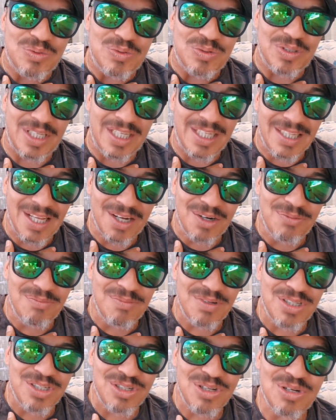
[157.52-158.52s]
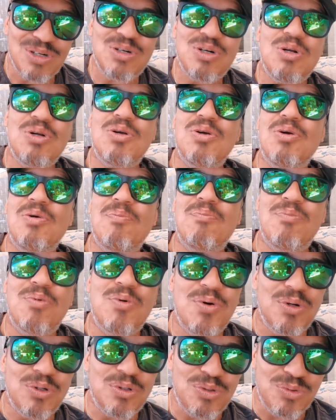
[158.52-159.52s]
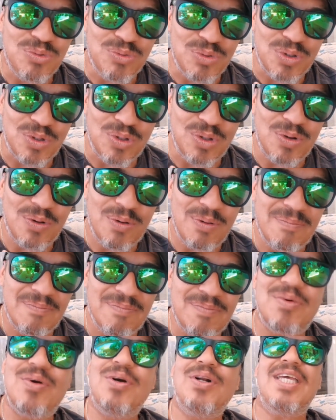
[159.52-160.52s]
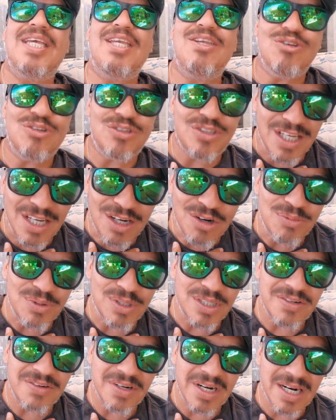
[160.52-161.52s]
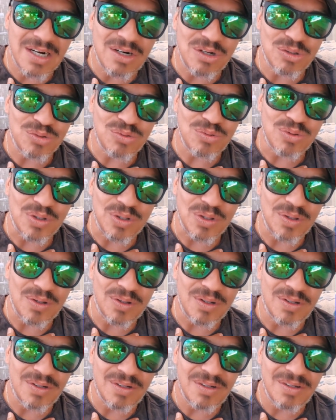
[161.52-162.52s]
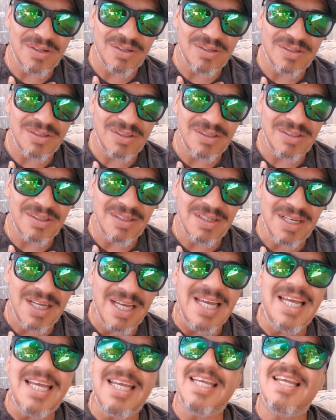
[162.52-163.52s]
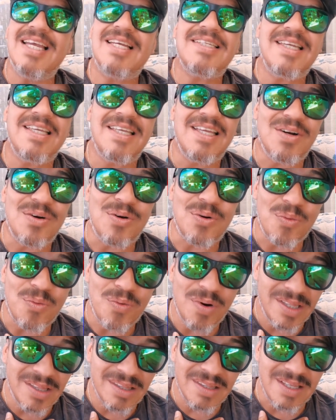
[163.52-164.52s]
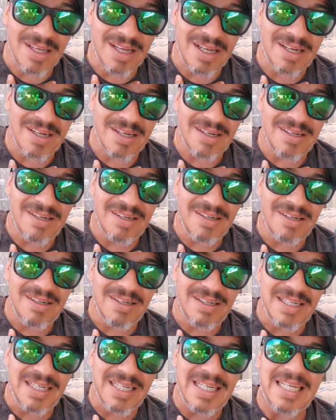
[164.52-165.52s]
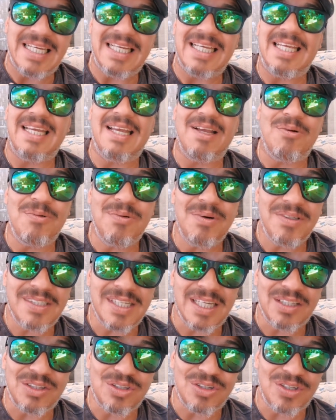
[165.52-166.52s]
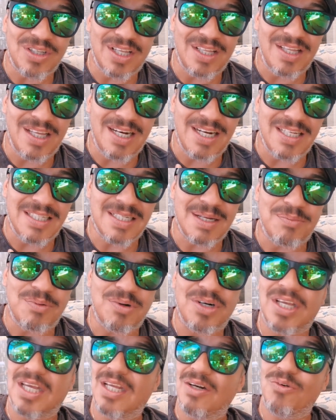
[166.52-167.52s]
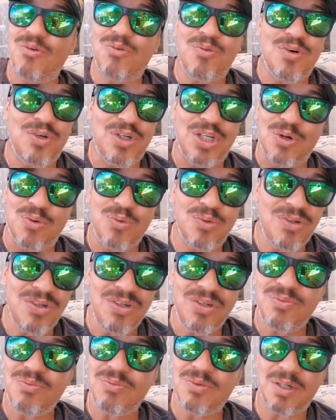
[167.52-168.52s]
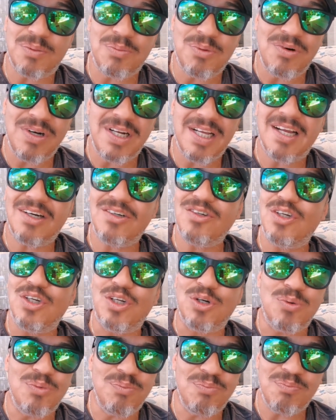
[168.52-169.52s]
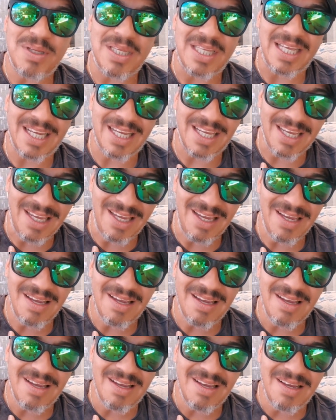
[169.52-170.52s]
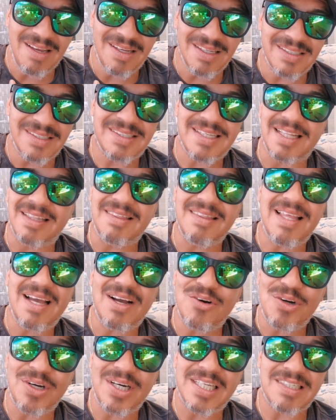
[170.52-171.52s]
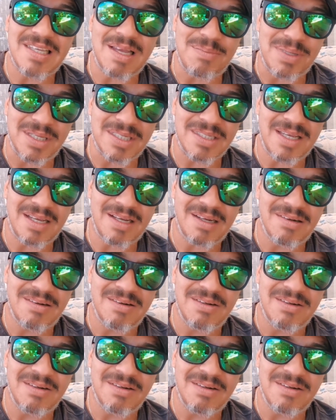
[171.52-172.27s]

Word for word: de esta convención puro zurdo, porque yo sé cómo trabajan los zurdos. Y ya se dieron cuenta que un sector de derecha, porque no hubo ningún republicano y ningún PDG sentado en esa mesa.